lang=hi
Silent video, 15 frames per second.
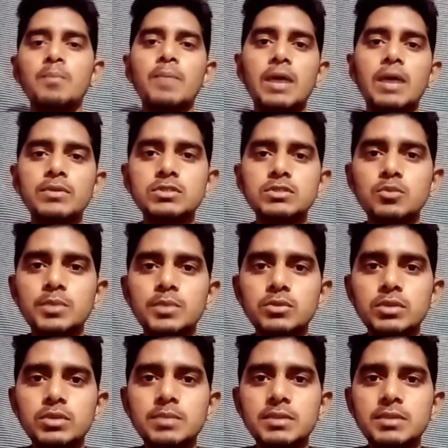बावन सौ
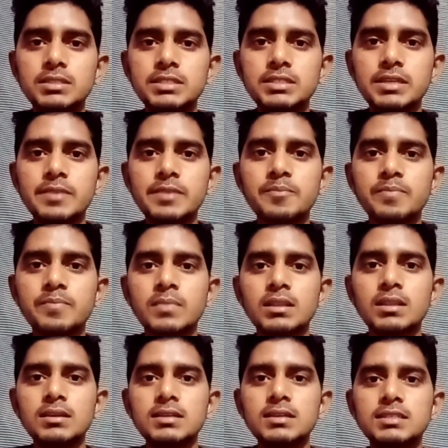पदों की भर्ती है
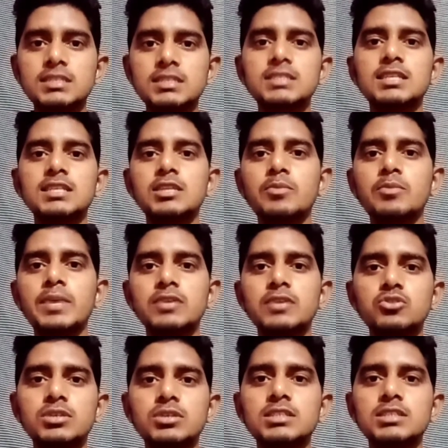इसके संदर्भ में एक
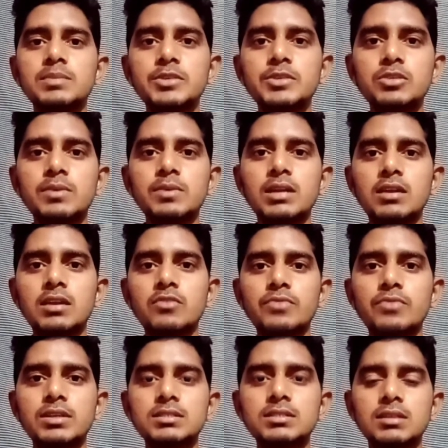छोटा सा वीडियो बना रहा हूँ
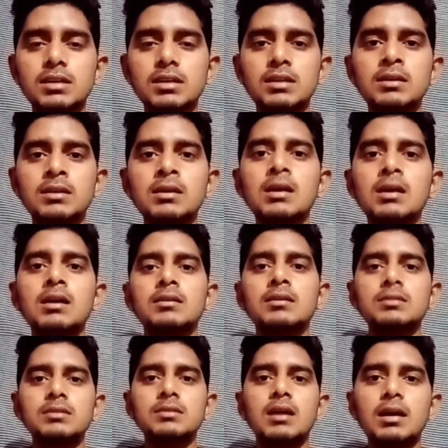फ्रेंड्स अगर
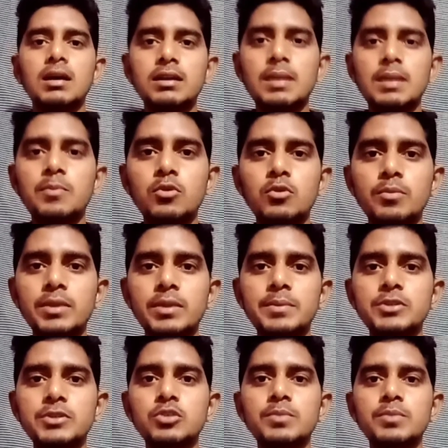अगर आप लोग मेरे
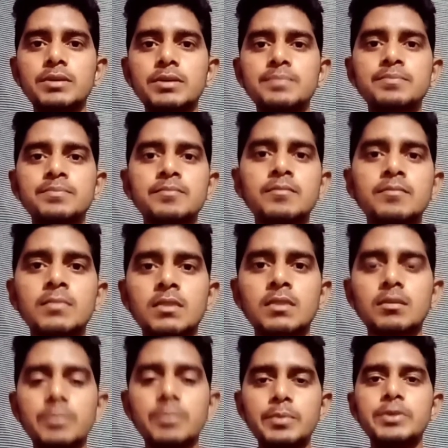वीडियो पे
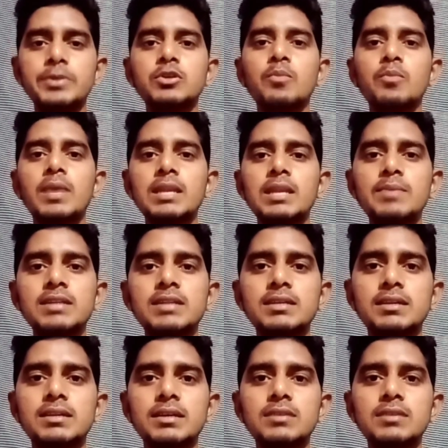मेरे वीडियो पहली बार
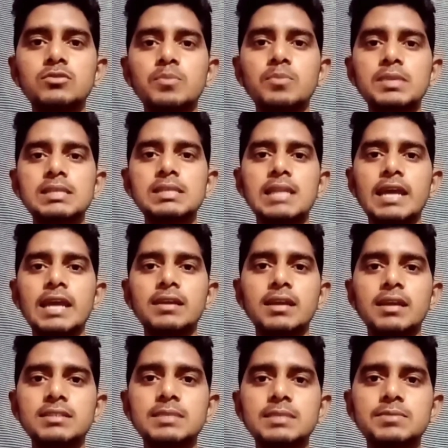देख रहे हैं तो प्लीज़ लाइक
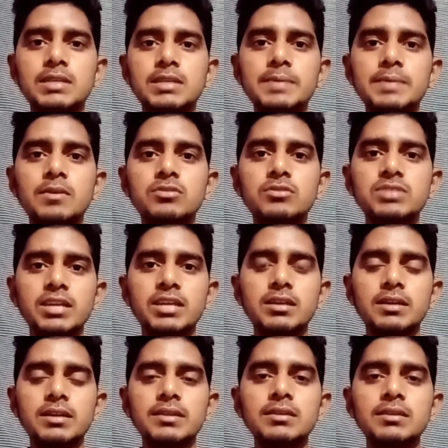एंड सब्सक्राइब और शेयर
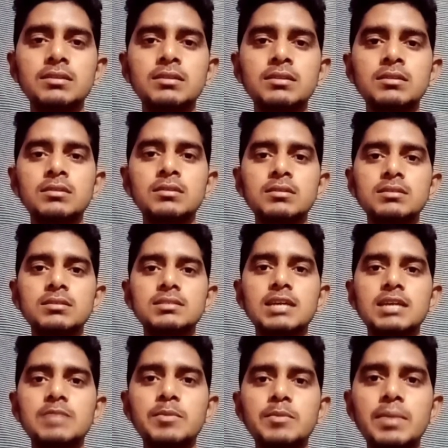करें
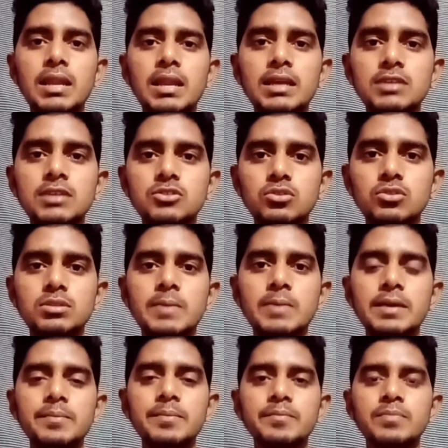साथ में बेलाइकन जरूर
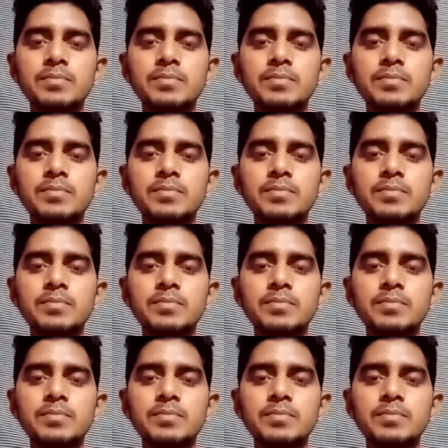दबाएँ